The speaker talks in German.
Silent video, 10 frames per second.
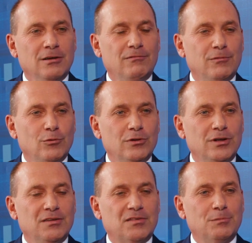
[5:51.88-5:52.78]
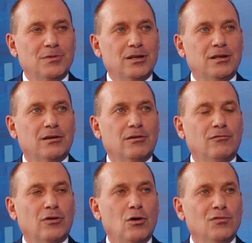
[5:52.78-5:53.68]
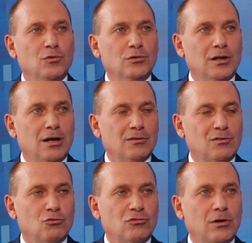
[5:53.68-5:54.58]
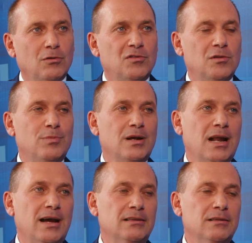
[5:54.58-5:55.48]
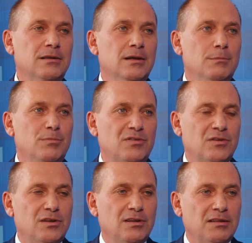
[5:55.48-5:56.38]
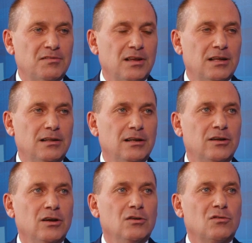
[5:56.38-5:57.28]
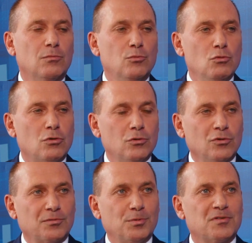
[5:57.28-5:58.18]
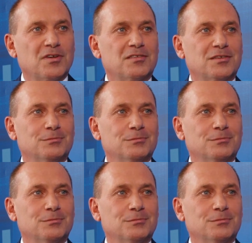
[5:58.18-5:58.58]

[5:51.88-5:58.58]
Wir würden Ihnen sämtliche Verkaufsunterlagen zustellen und Sie begleiten bis hin letztendlich zum Beurkundungsprozess.